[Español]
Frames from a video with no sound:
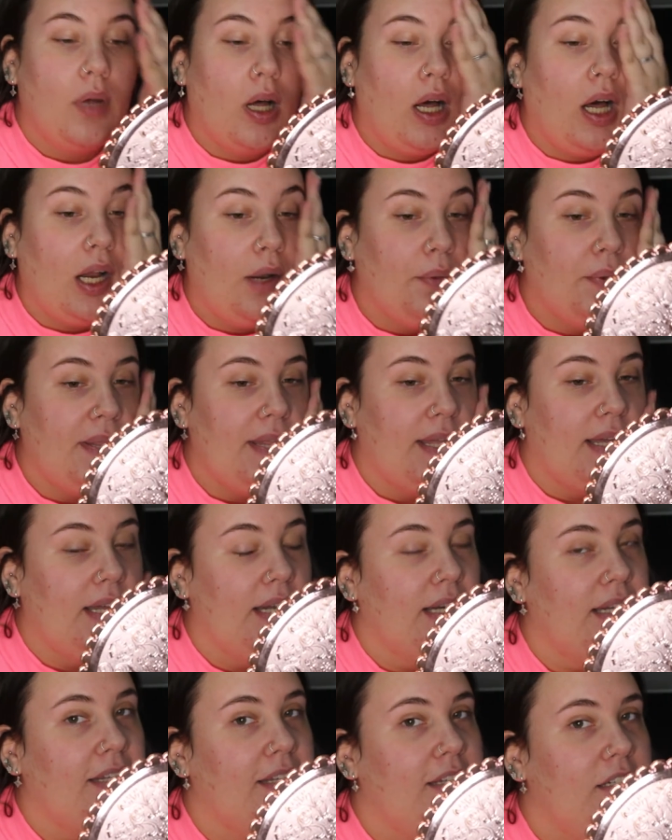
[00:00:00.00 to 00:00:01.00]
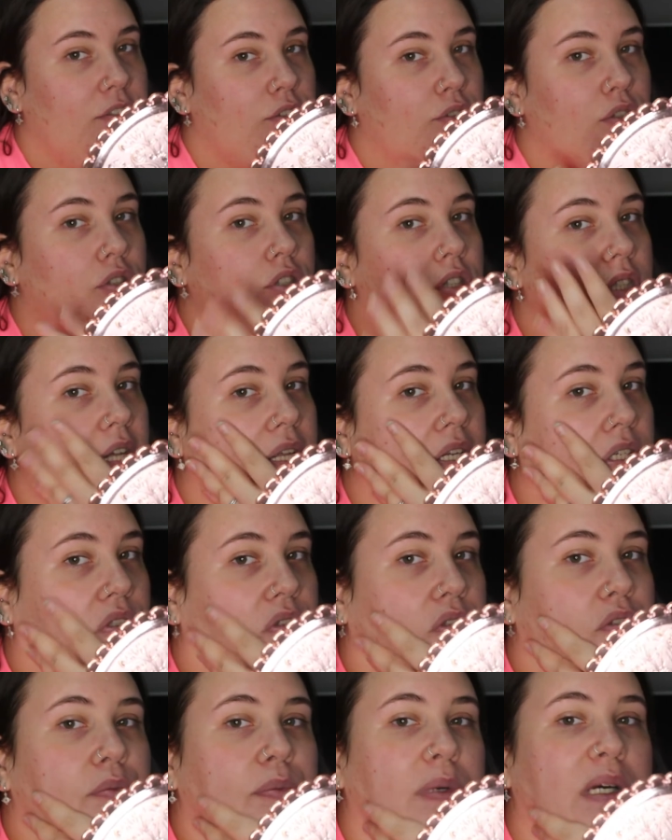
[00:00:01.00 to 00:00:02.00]
Ahora voy a dejar que esto se
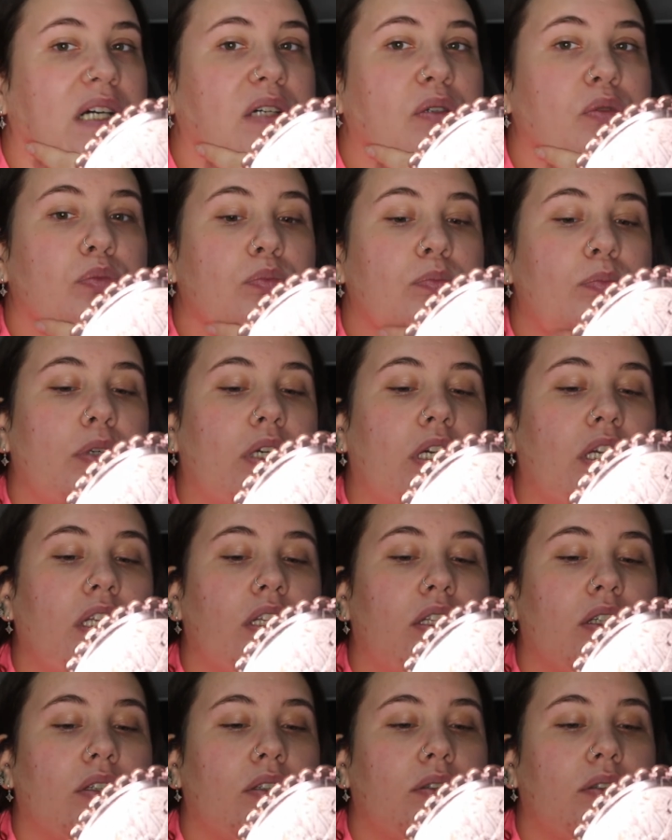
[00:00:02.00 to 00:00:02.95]
absorba un poquito.